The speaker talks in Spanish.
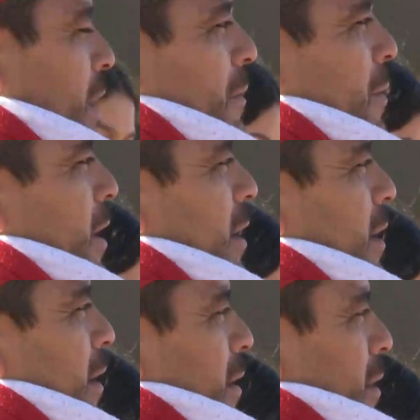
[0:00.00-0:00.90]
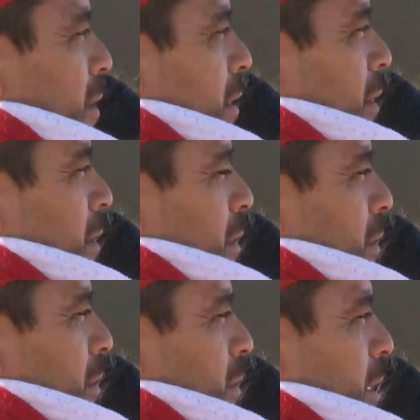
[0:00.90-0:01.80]
golpeado brutalmente por un
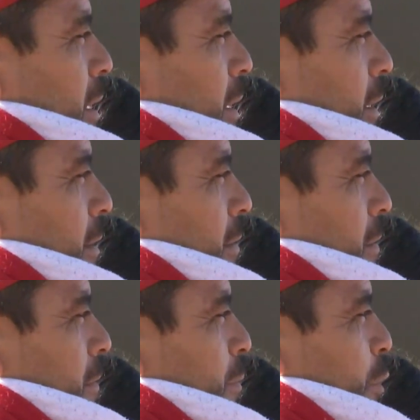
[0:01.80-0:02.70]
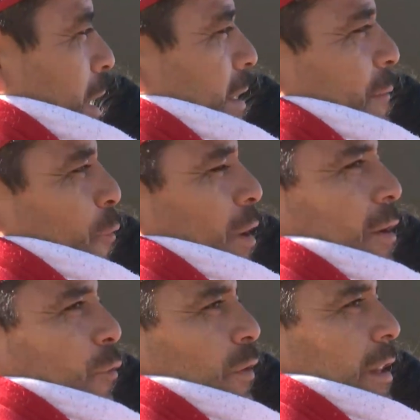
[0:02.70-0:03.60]
grupo de vándalos que al día de hoy se
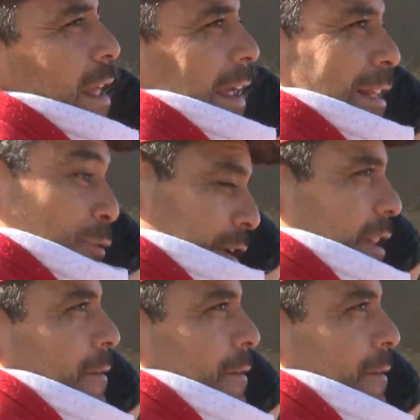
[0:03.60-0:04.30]
encuentran impunes,